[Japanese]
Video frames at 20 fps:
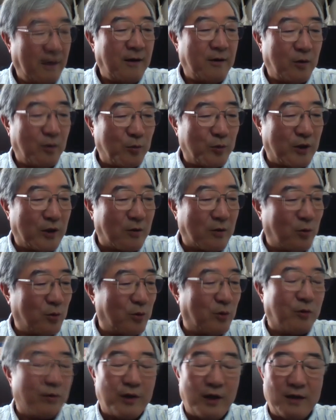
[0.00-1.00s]
野村胡
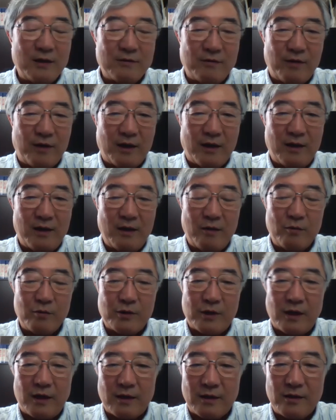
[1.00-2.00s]
堂や、それからお
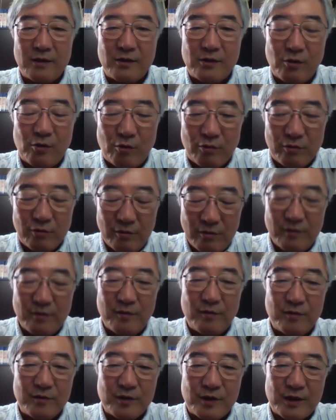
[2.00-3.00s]
さらぎ二郎
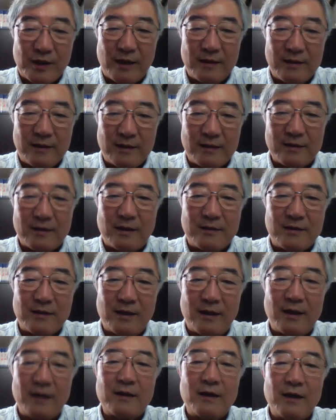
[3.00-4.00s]
の時代だったんじゃ
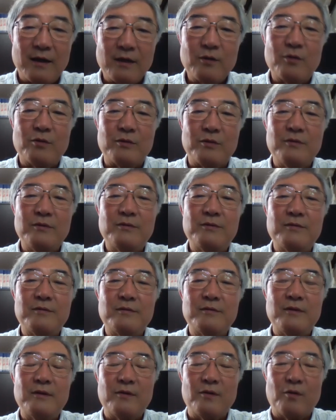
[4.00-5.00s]
ないかというふ
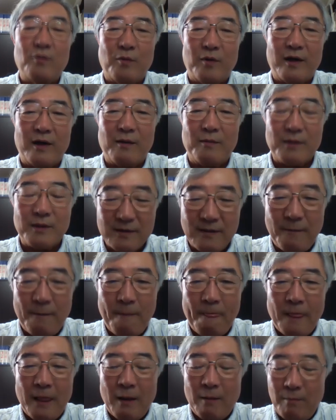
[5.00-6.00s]
うに思われます。
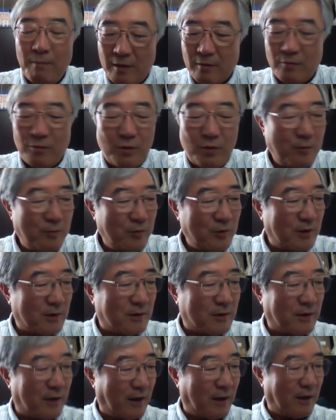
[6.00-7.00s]
まあ、これもで
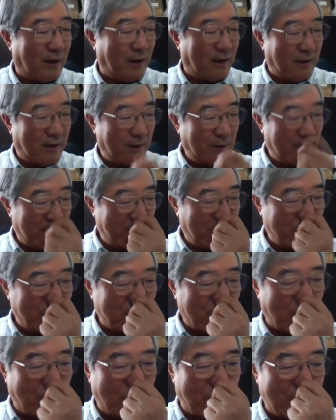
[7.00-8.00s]
すね、えー、今読
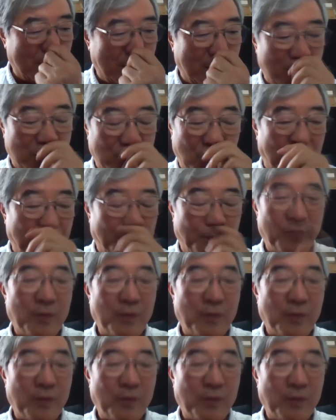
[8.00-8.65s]
むとどうなんでしょう。